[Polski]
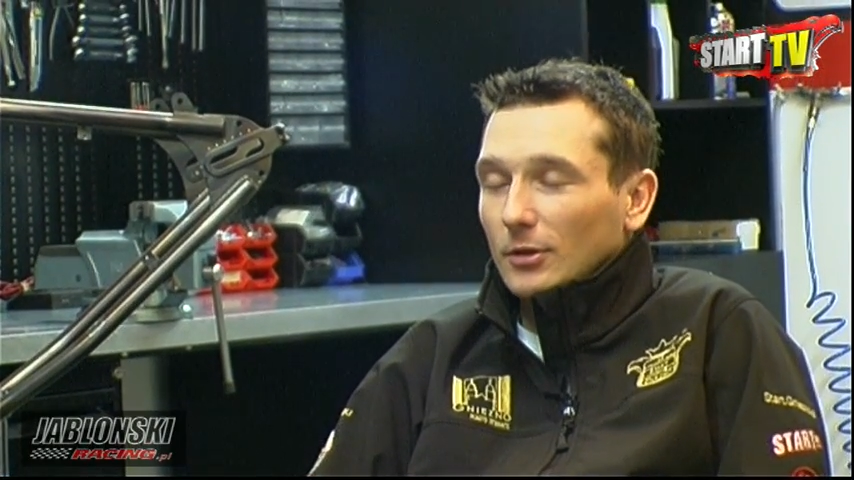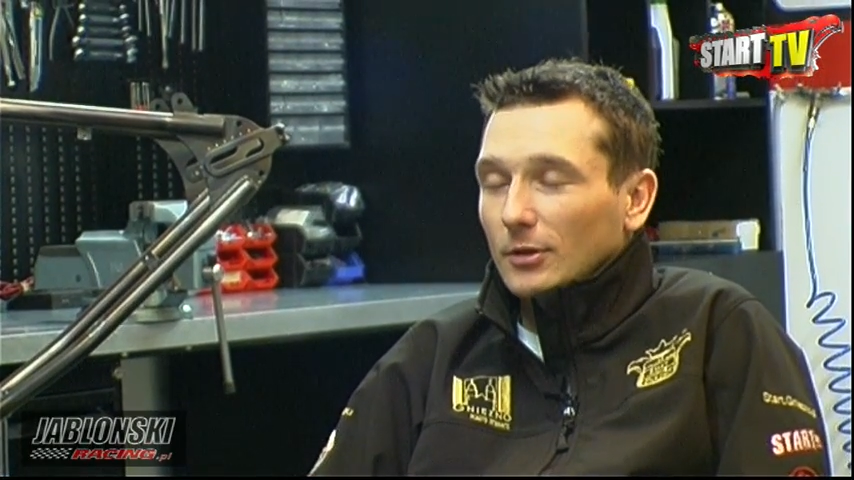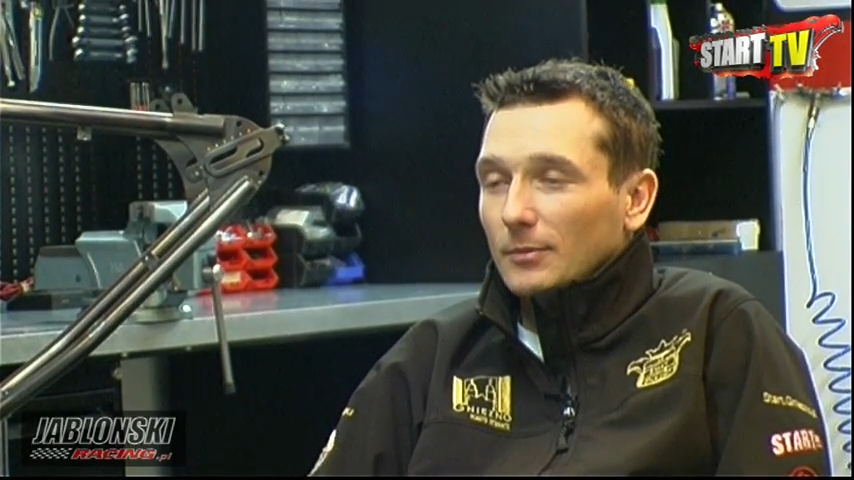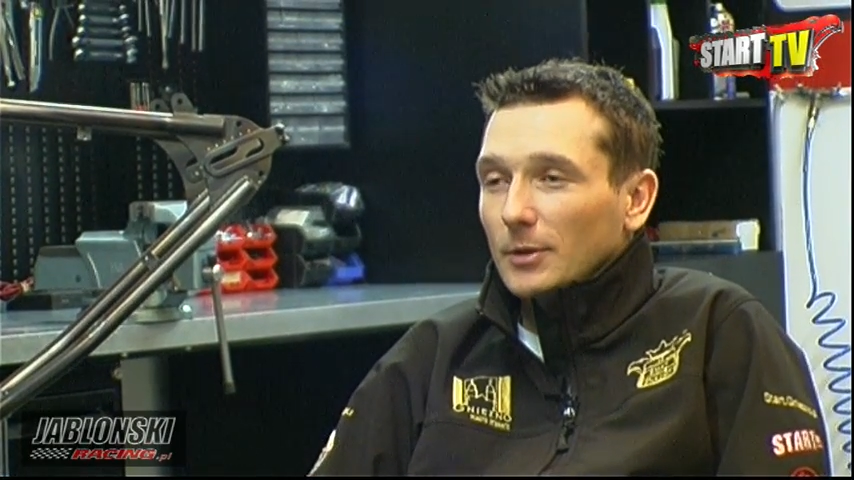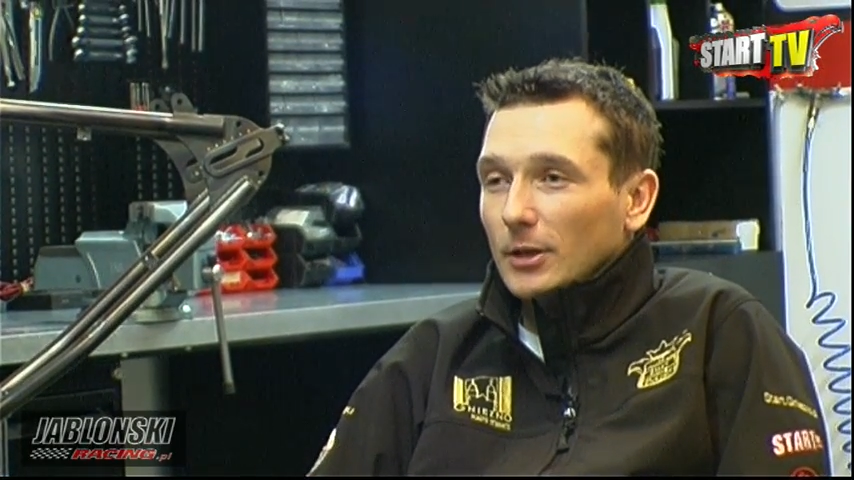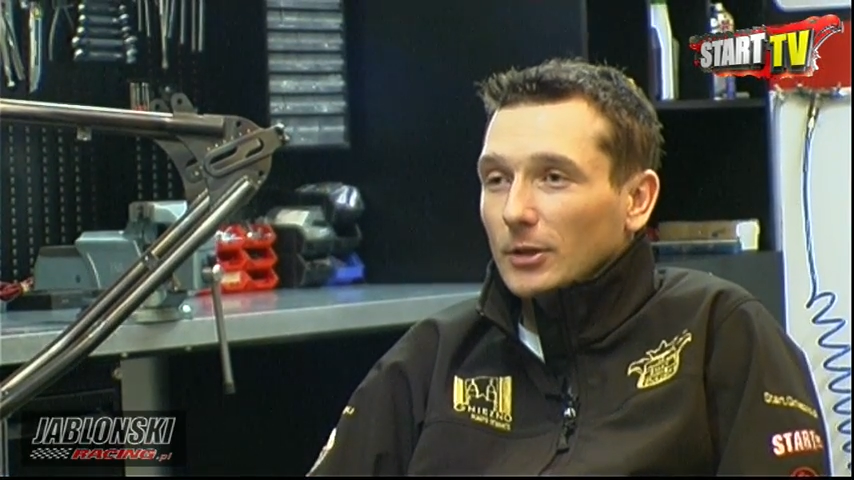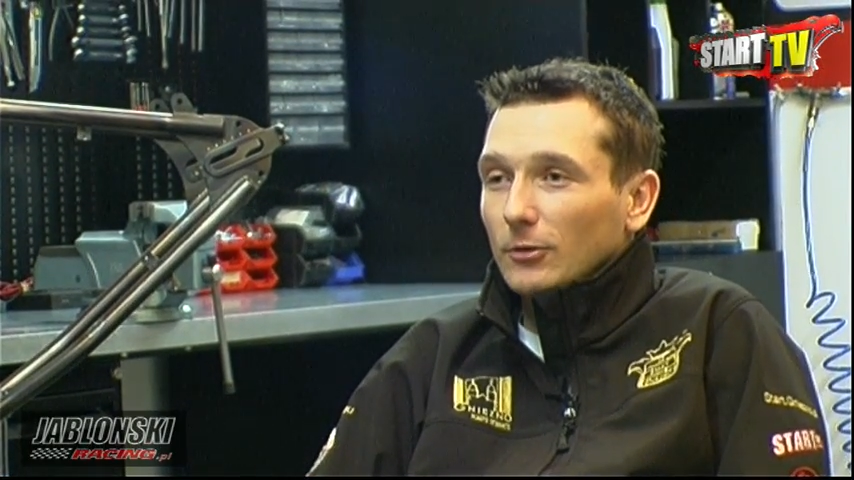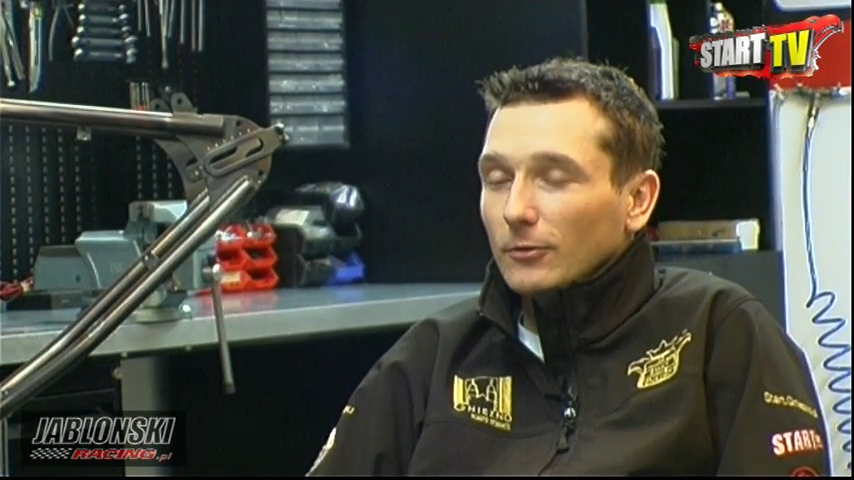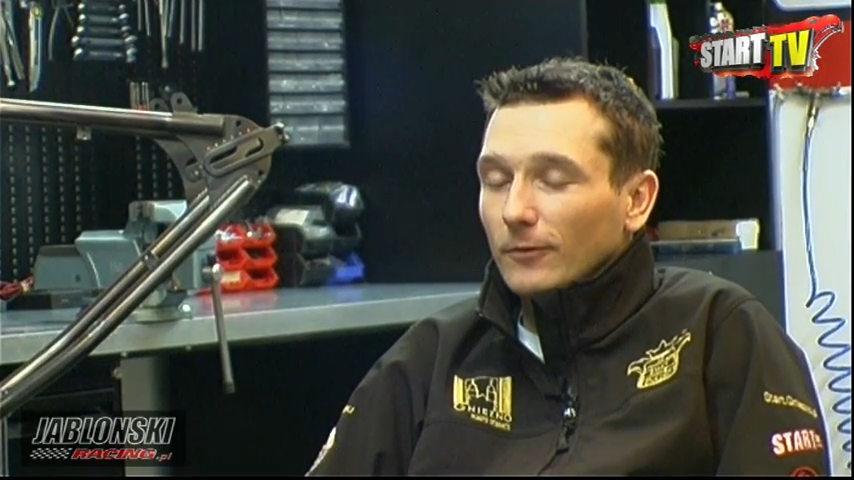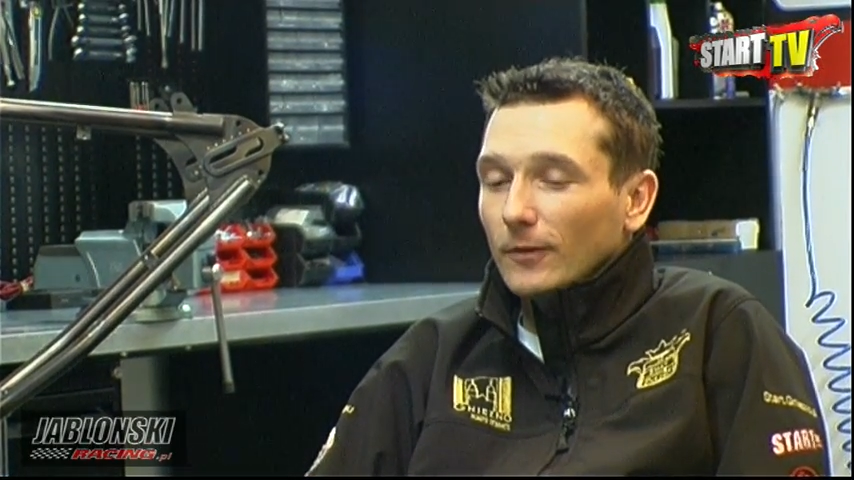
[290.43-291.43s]
e,
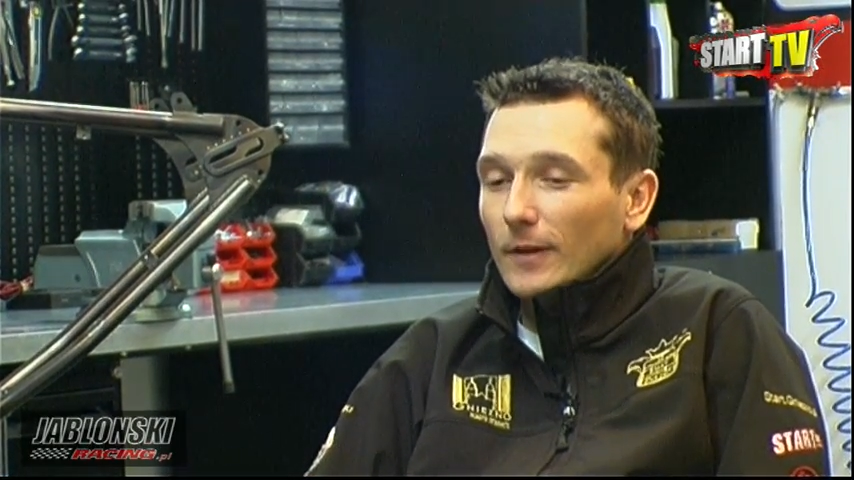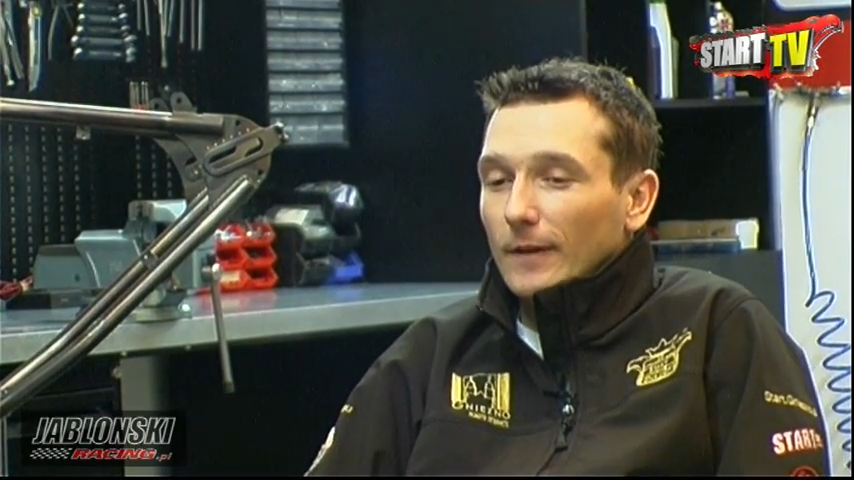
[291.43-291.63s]
mechaników